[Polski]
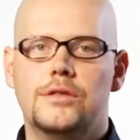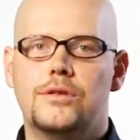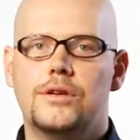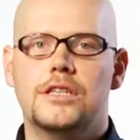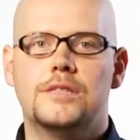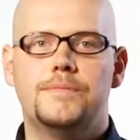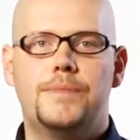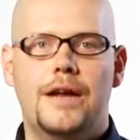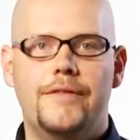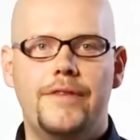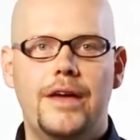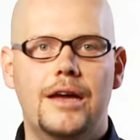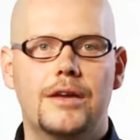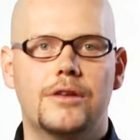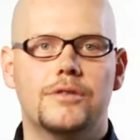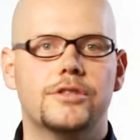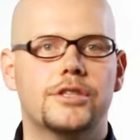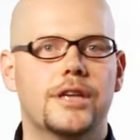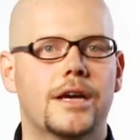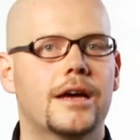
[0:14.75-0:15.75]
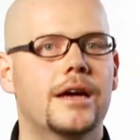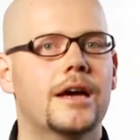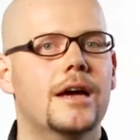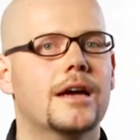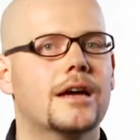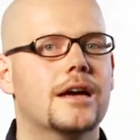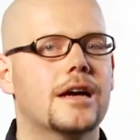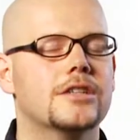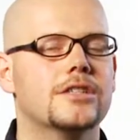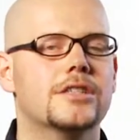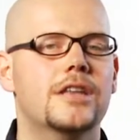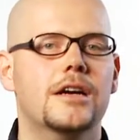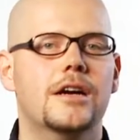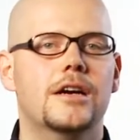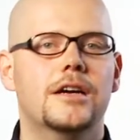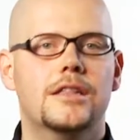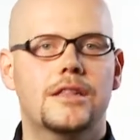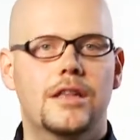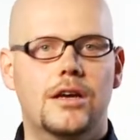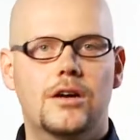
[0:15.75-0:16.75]
które sprawiają, że każdego
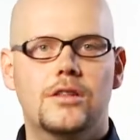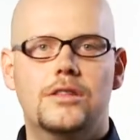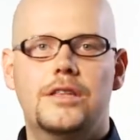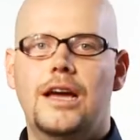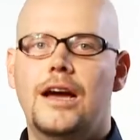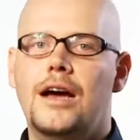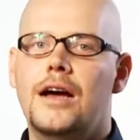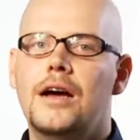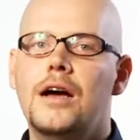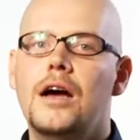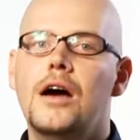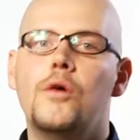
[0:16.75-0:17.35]
jednego dnia